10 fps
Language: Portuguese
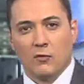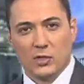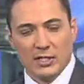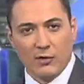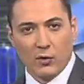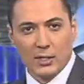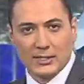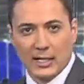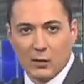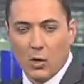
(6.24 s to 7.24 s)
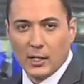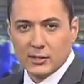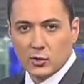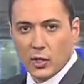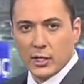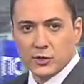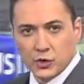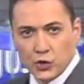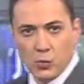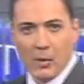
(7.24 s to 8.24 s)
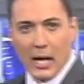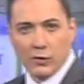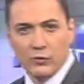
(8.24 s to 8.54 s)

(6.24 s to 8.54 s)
Você vai conhecer agora a história de Gilmar,